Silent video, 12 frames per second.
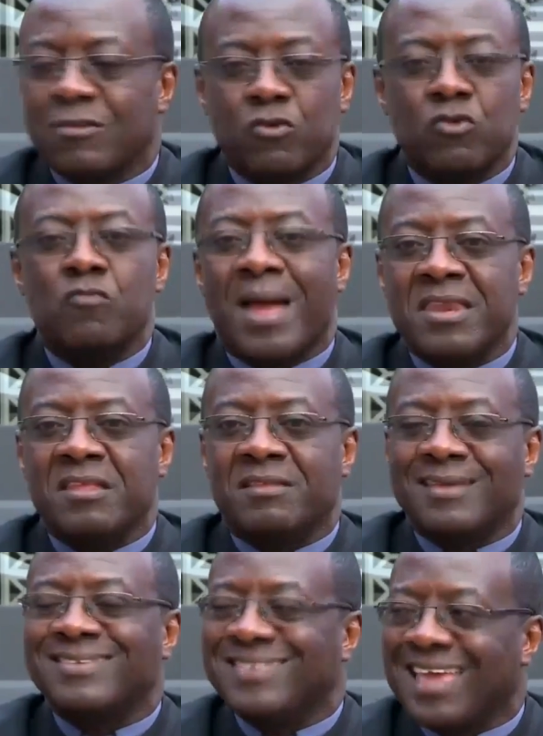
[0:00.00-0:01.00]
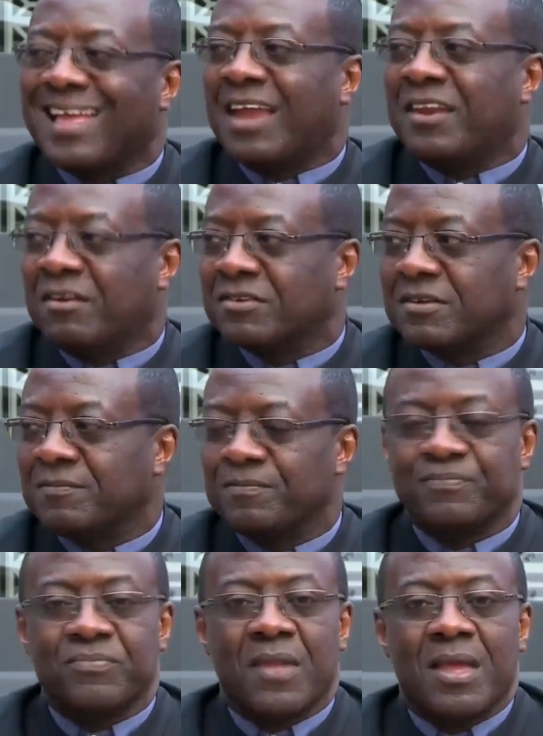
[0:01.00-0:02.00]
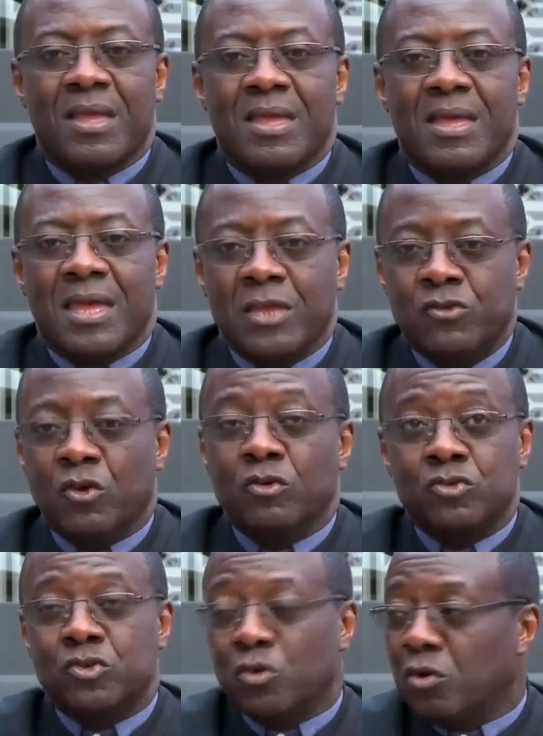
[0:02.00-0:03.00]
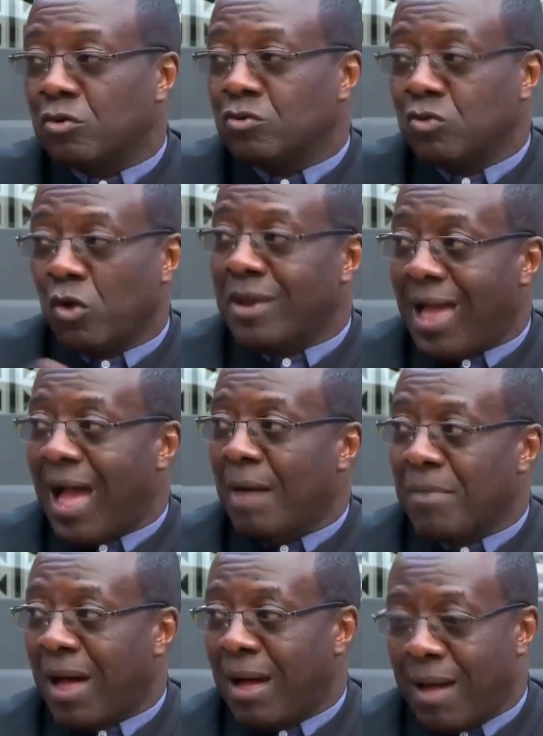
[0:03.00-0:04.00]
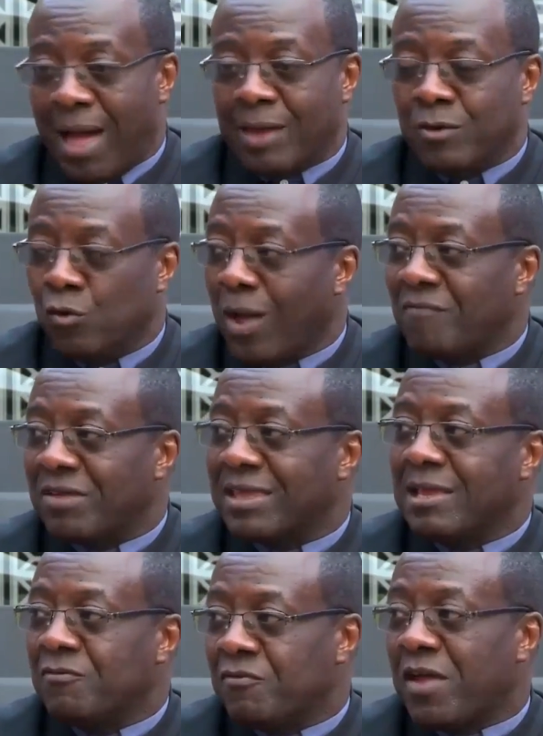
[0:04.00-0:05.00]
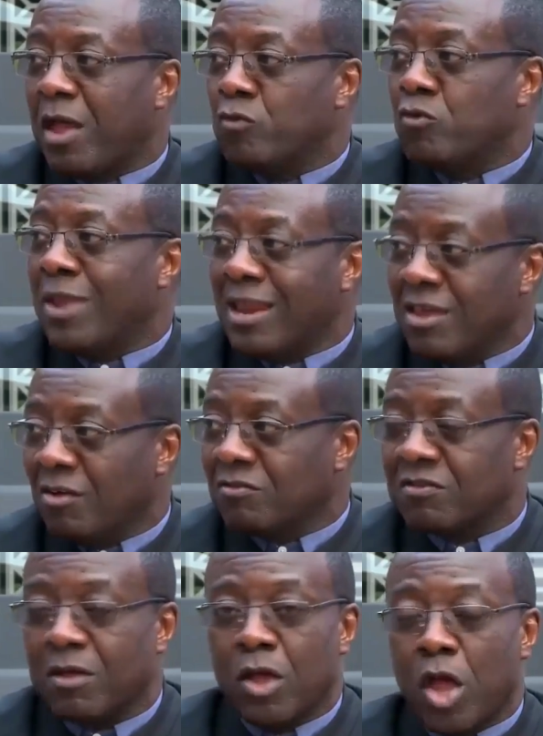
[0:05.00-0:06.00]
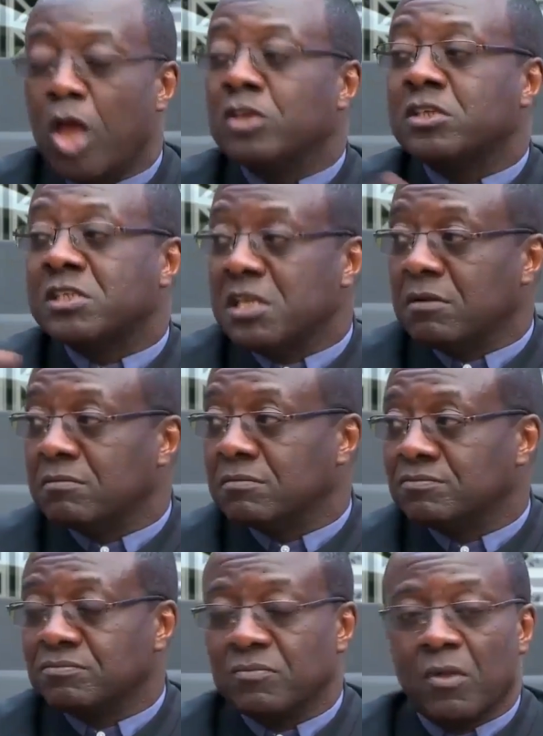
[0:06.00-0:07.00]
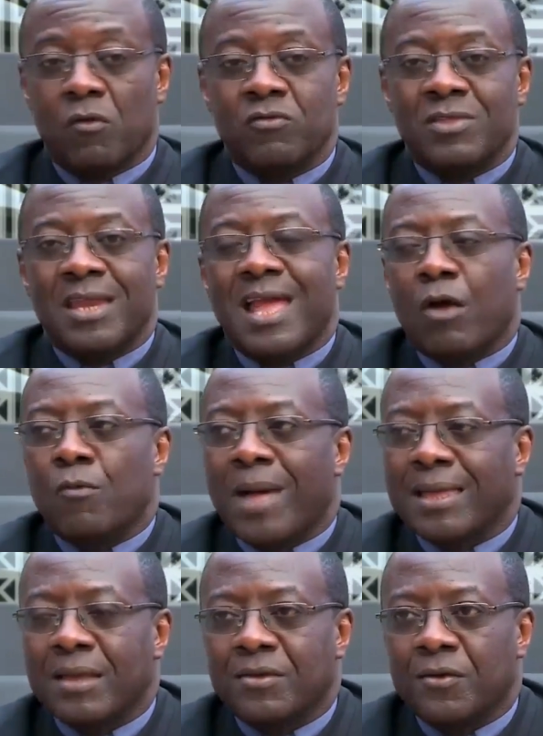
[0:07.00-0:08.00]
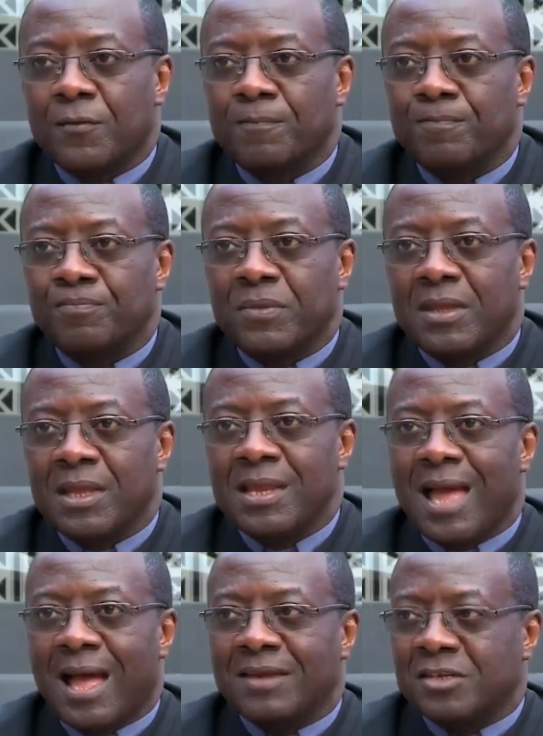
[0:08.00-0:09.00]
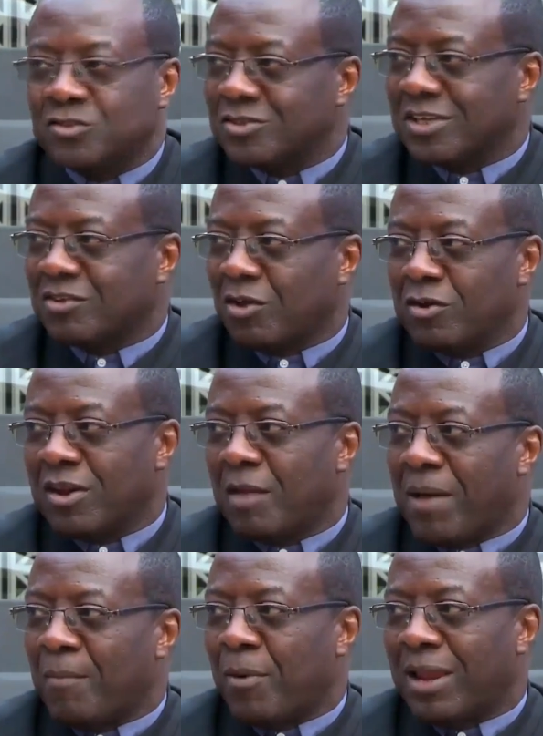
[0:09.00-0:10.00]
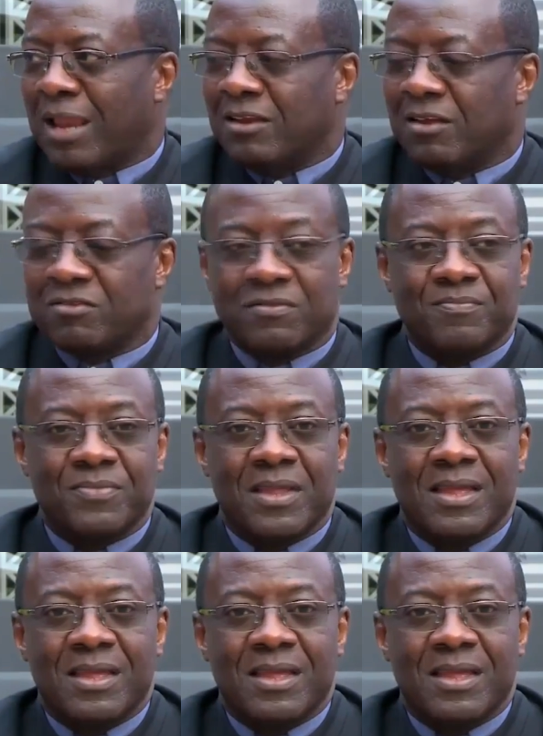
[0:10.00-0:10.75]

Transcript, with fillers: cette humanité décadente. Et donc Dieu donne à, Noé, avec qui il fait une alliance, un signe. Vous allez remarquer qu'il y a des choses extraordinaires par rapport à l'alliance.